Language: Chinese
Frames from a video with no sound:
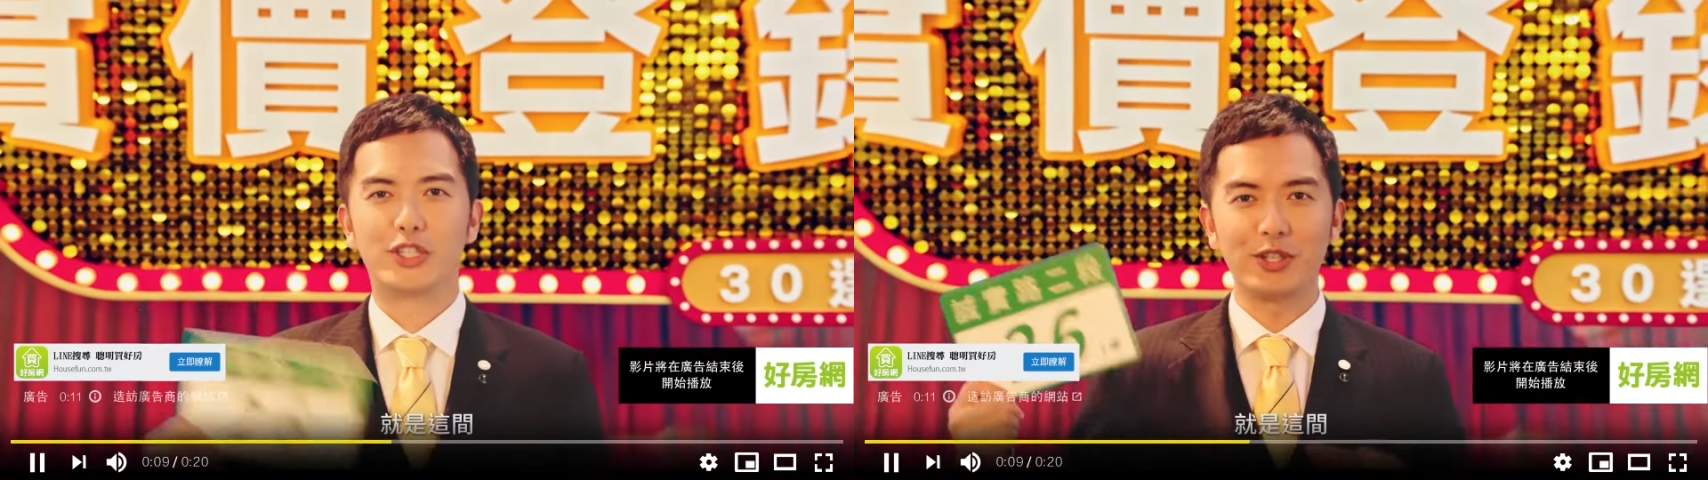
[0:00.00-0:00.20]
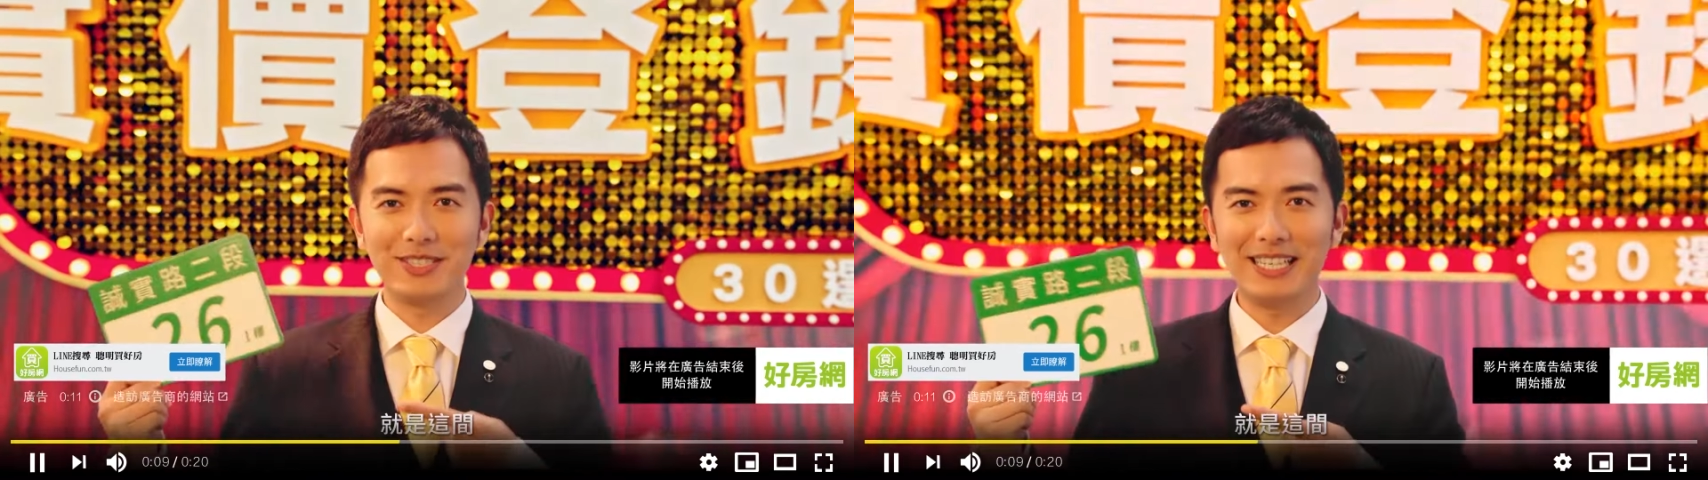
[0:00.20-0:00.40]

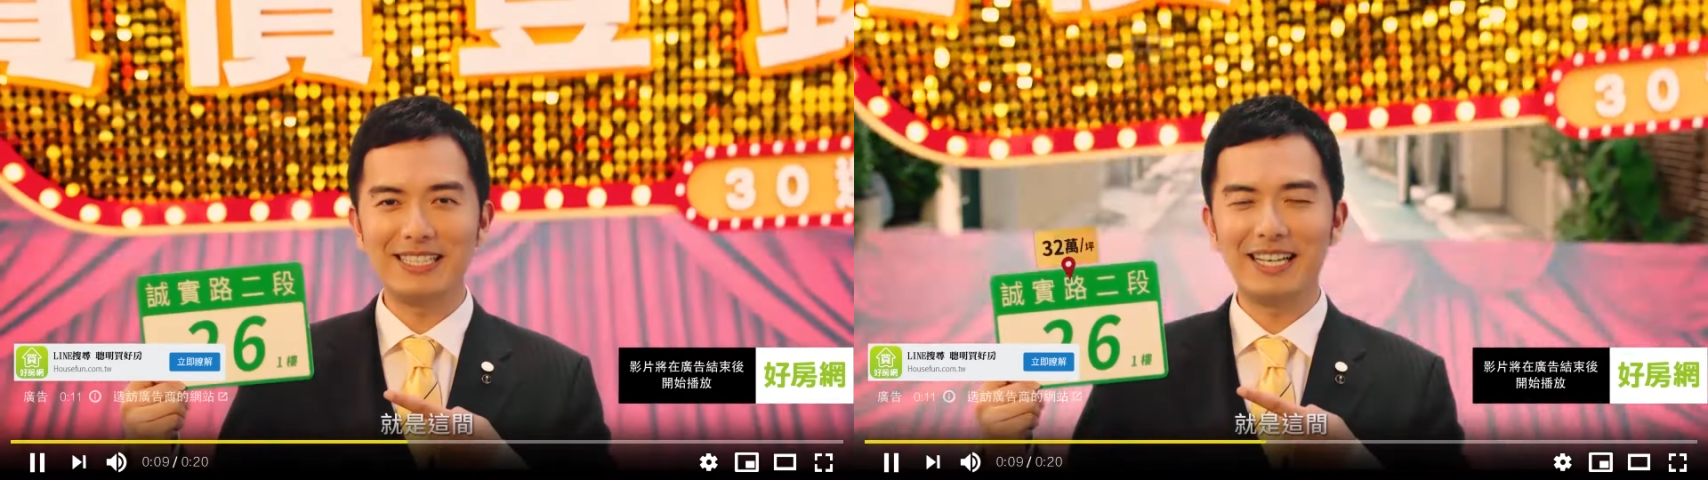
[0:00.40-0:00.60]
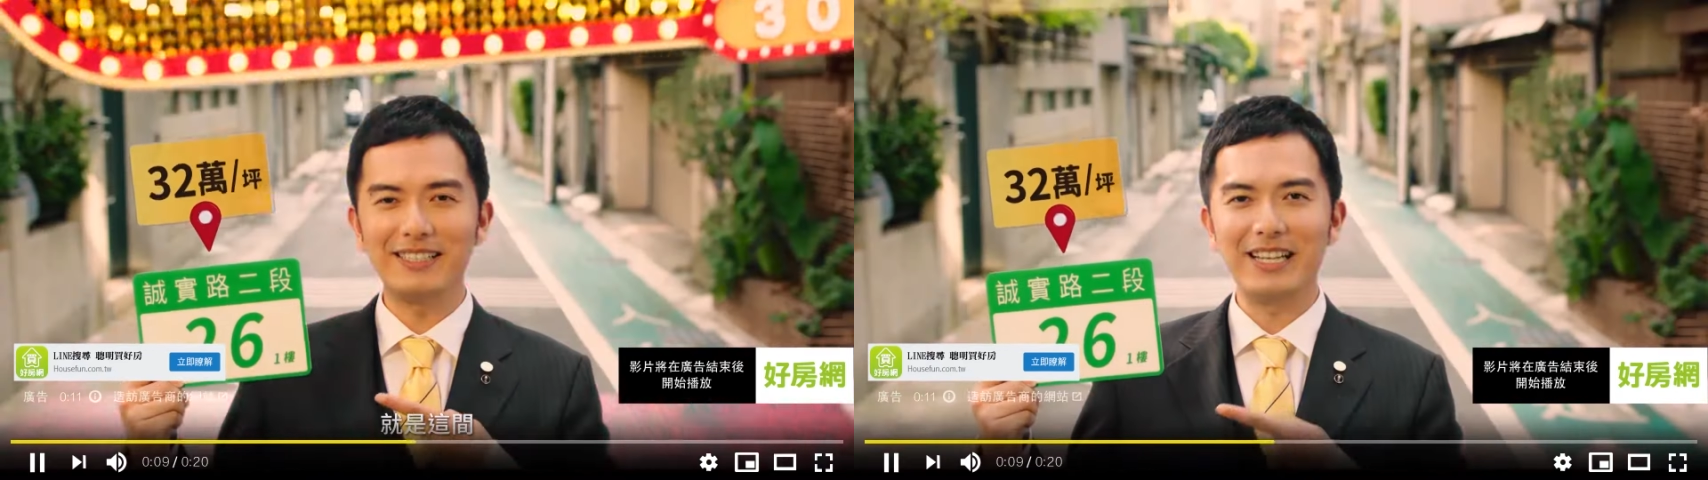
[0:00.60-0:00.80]
就是这
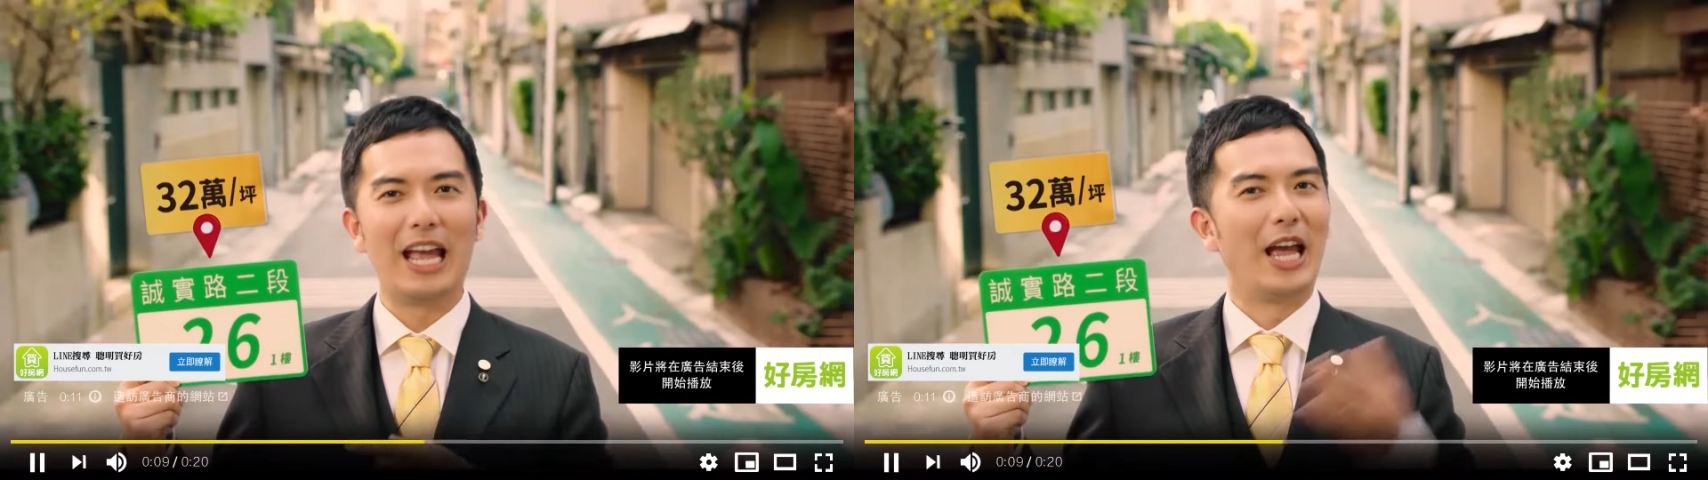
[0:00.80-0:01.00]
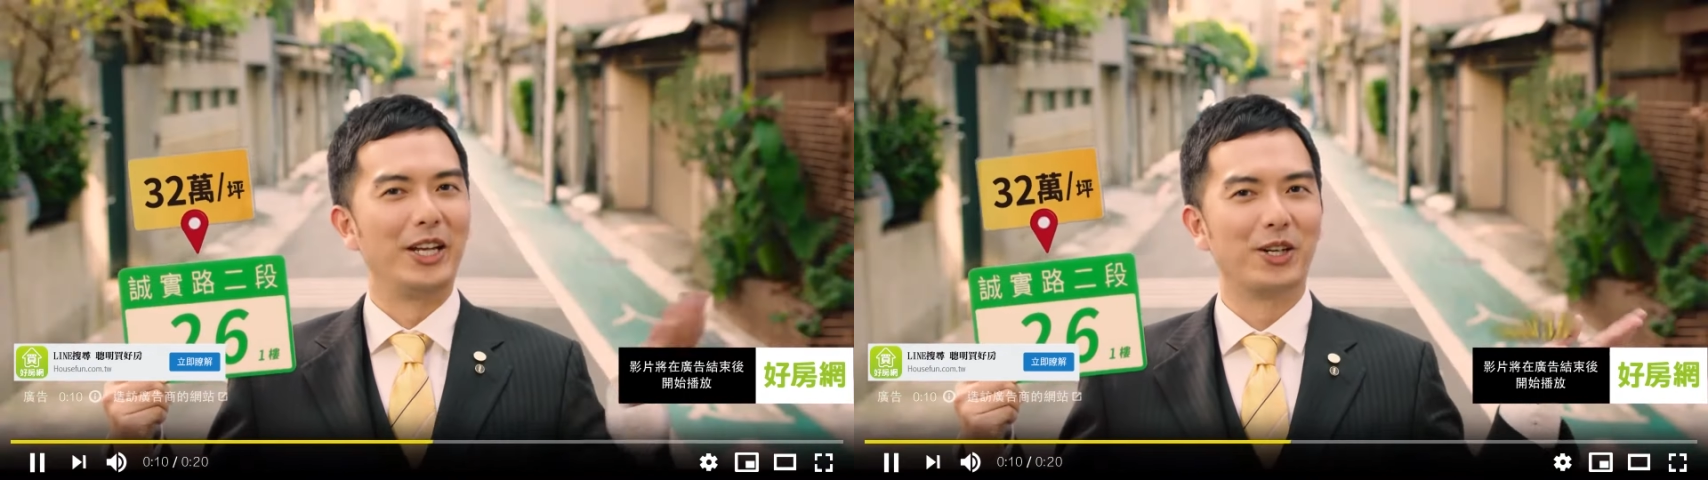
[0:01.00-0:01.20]
间。
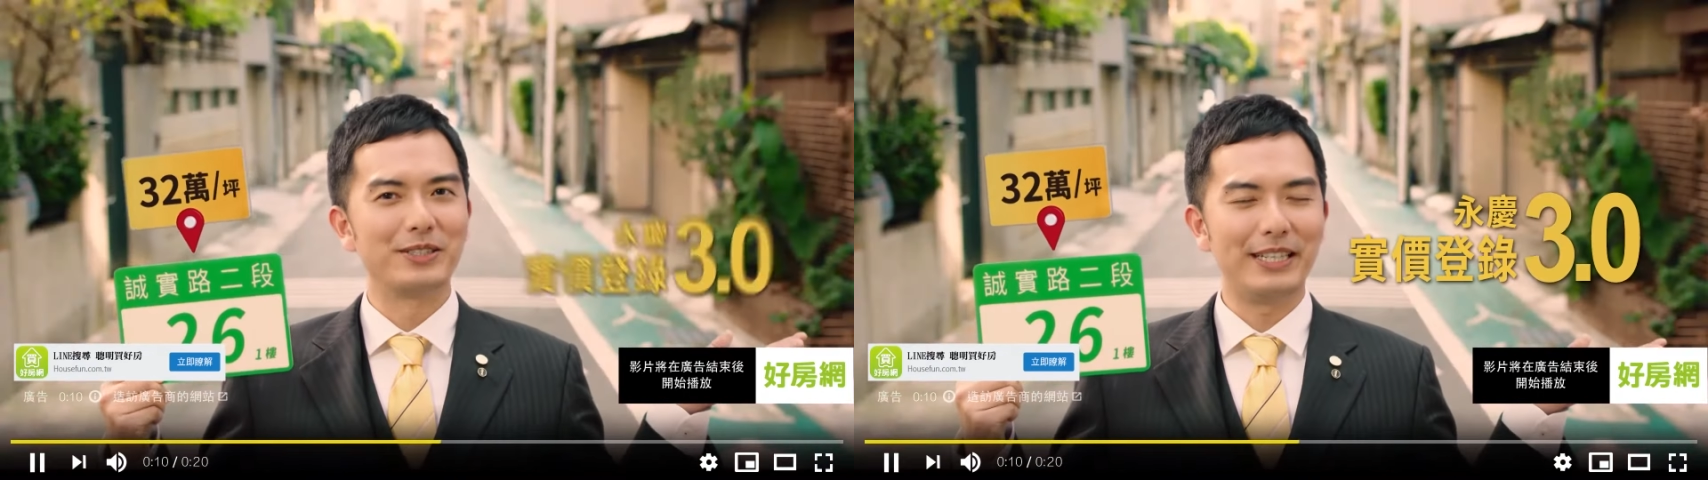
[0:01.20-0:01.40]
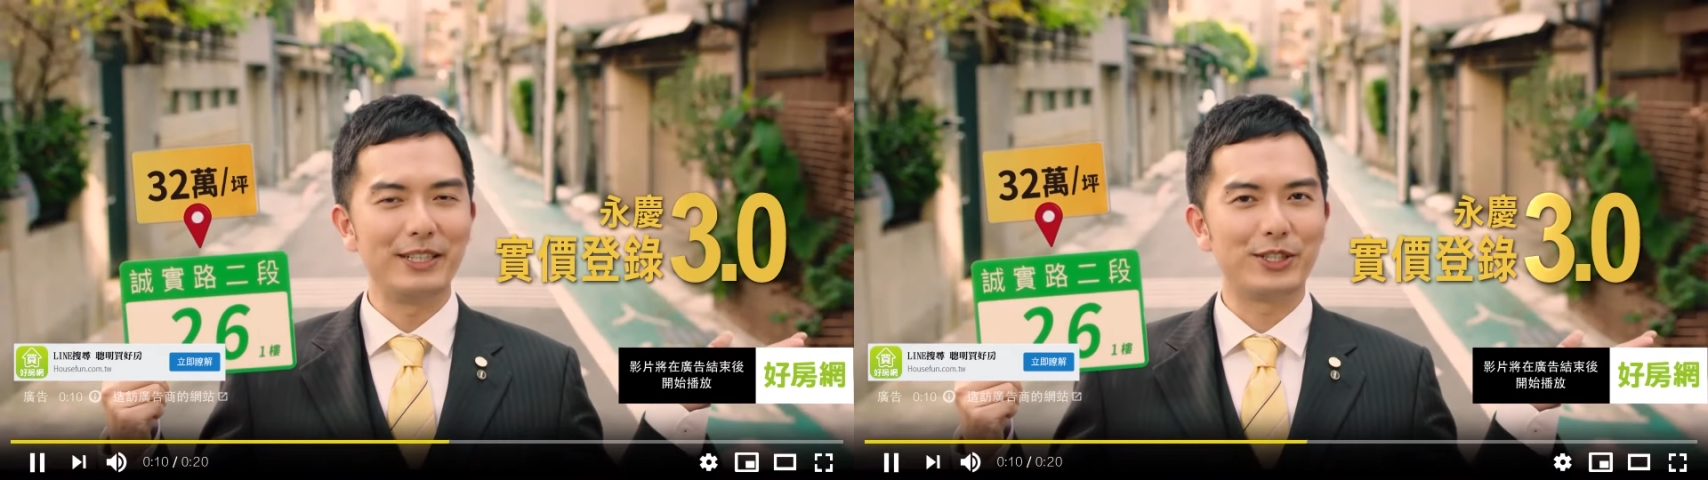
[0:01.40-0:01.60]

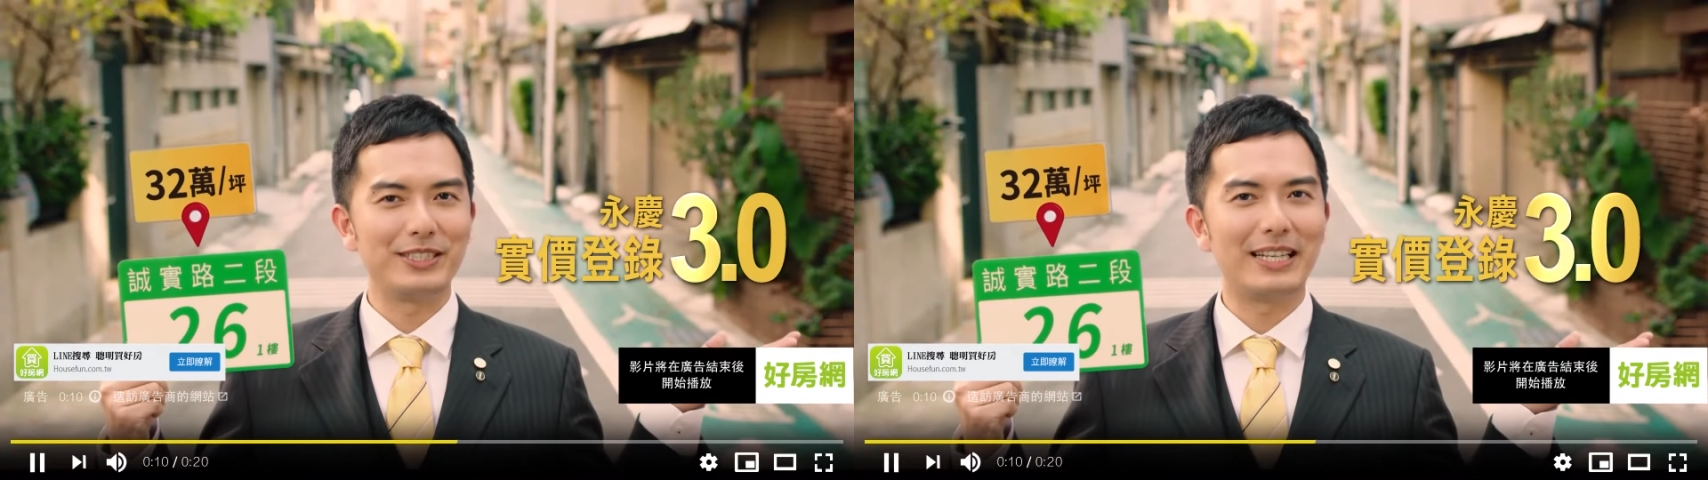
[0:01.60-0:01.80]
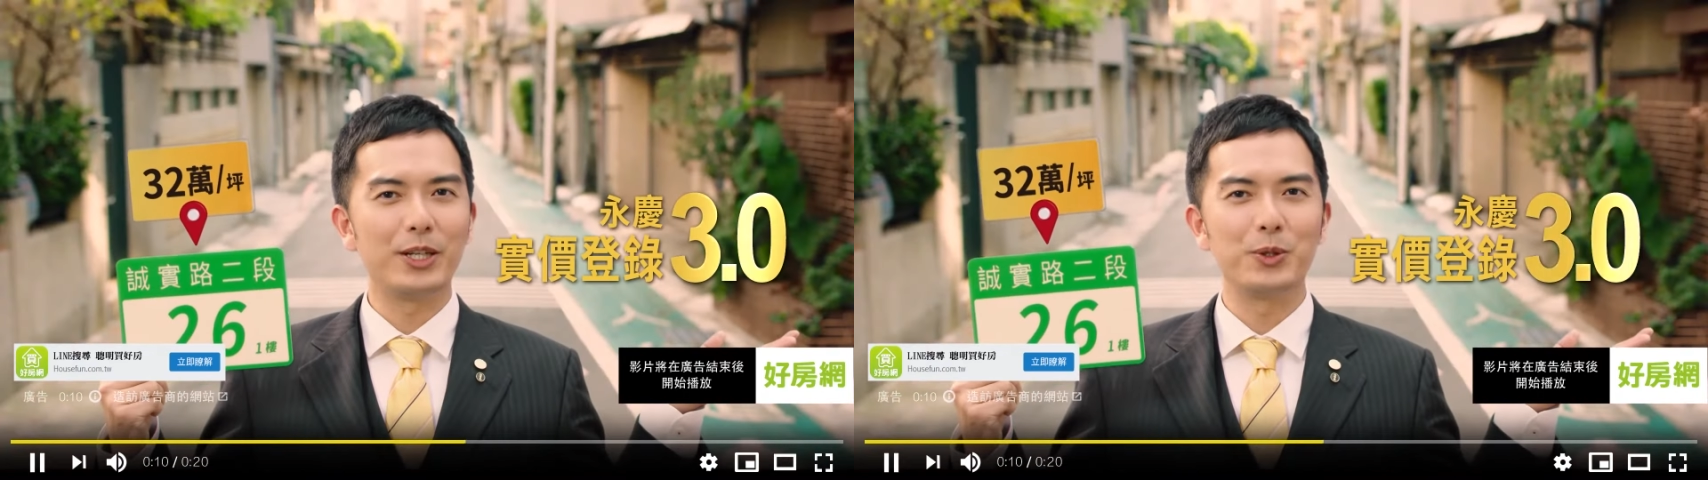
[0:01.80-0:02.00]
永进
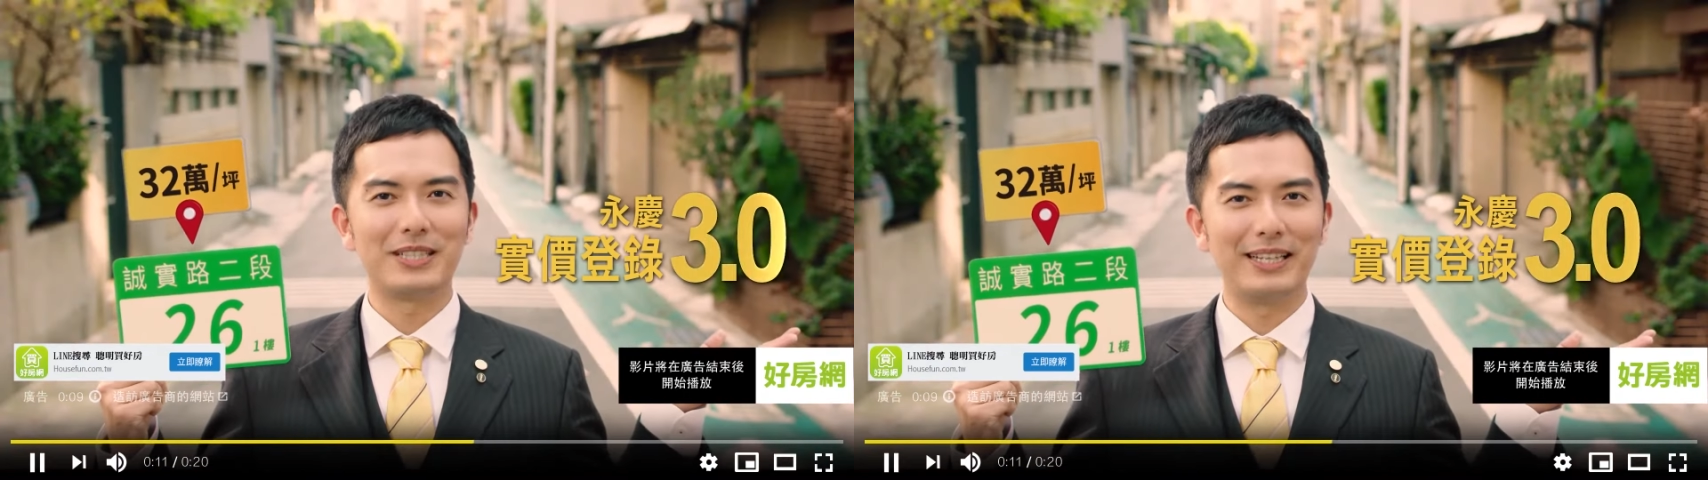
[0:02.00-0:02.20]
实价登